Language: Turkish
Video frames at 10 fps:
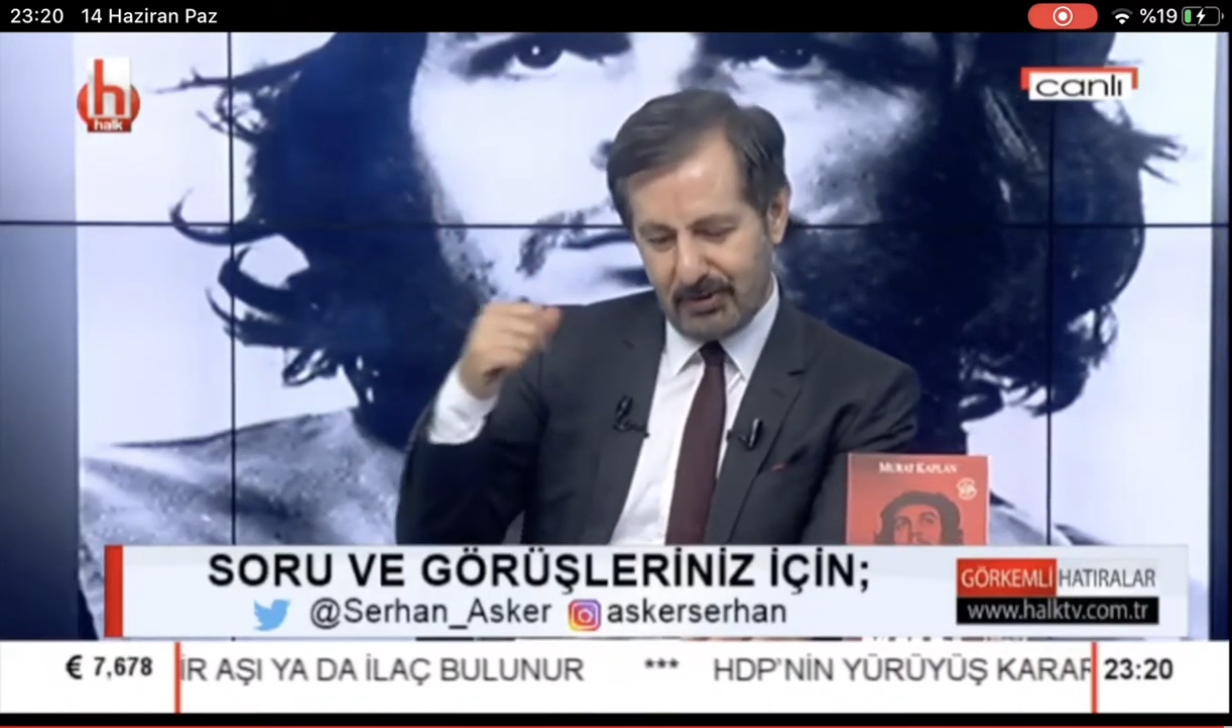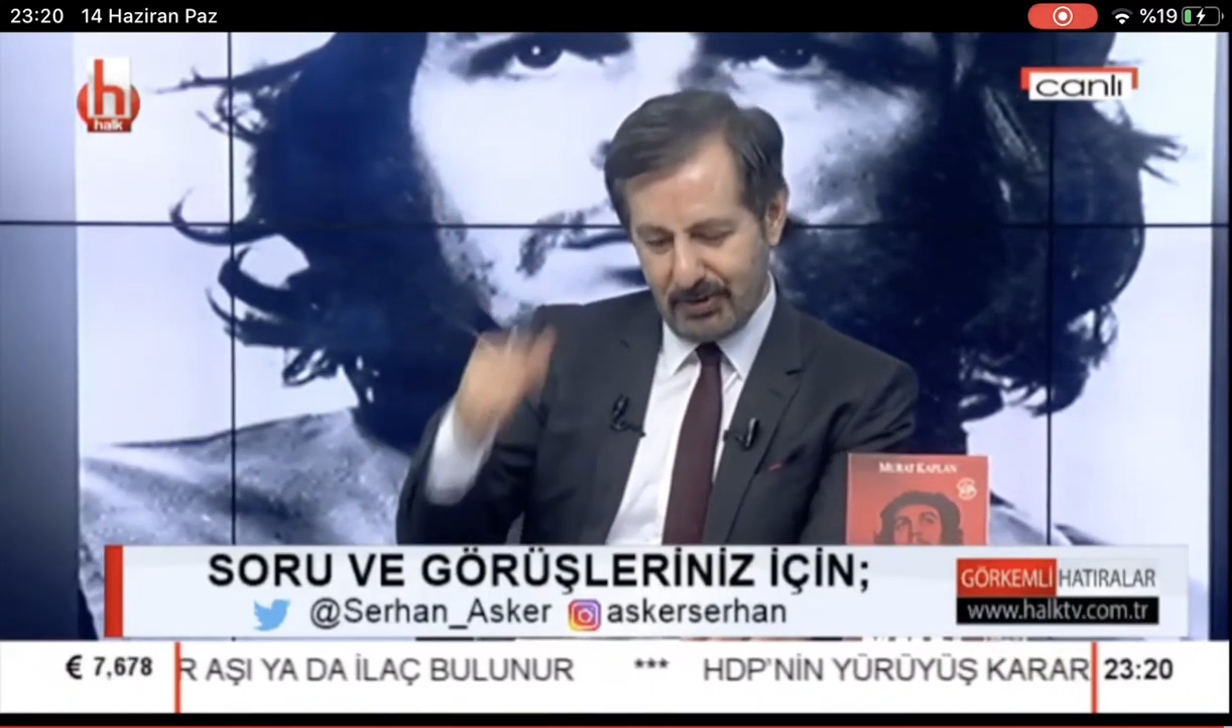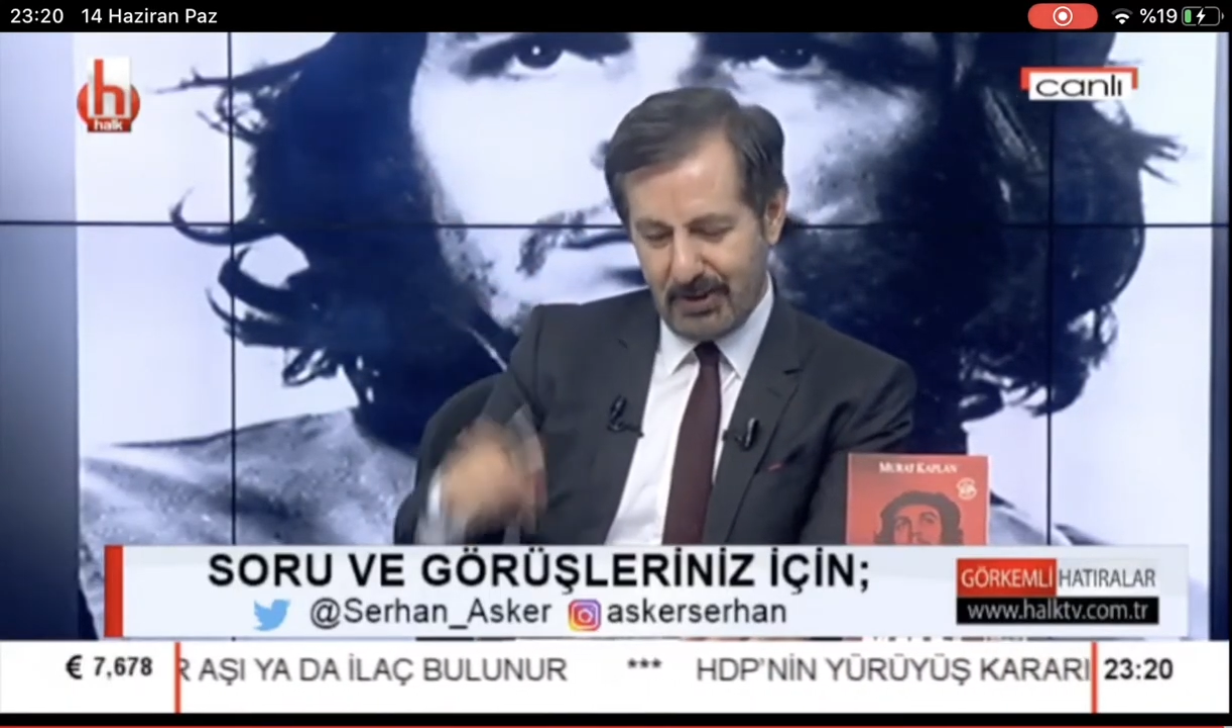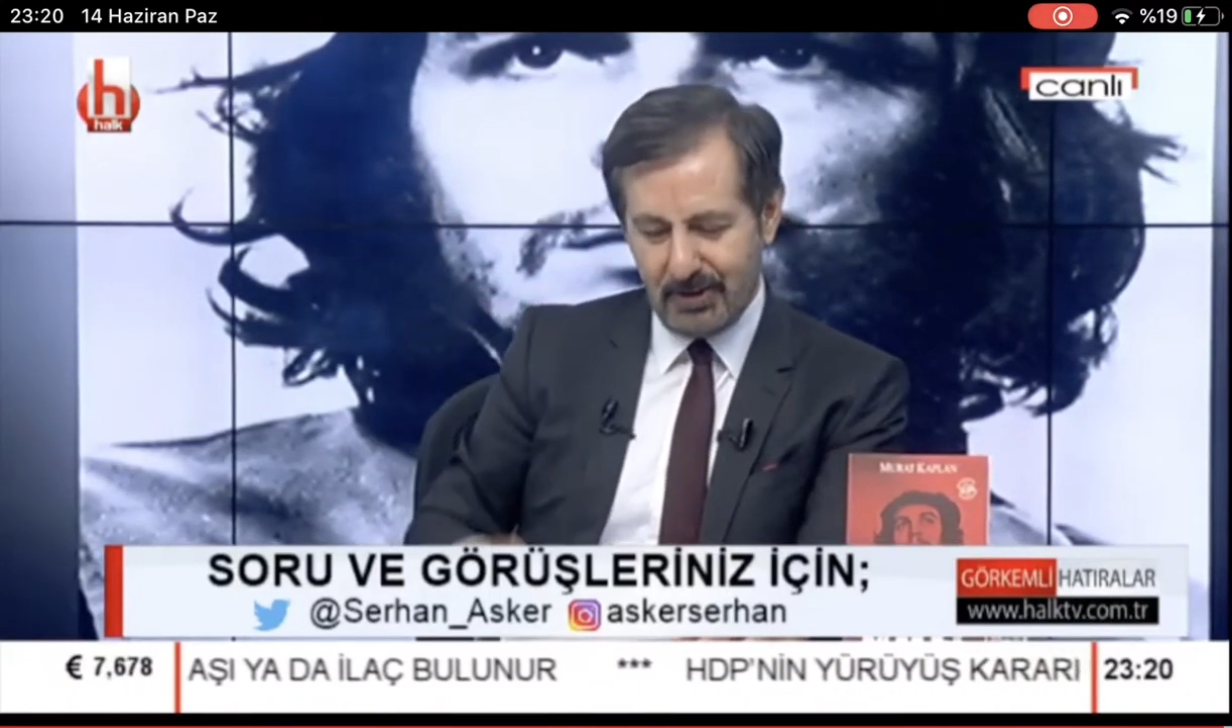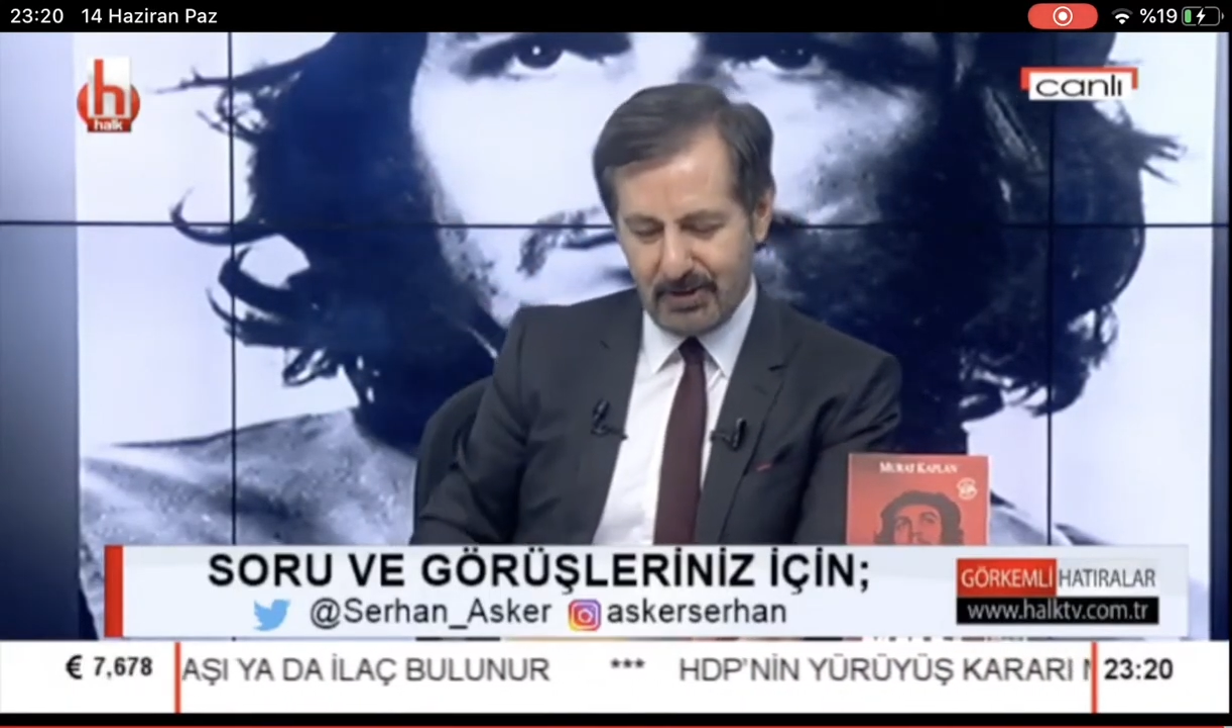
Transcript: yeni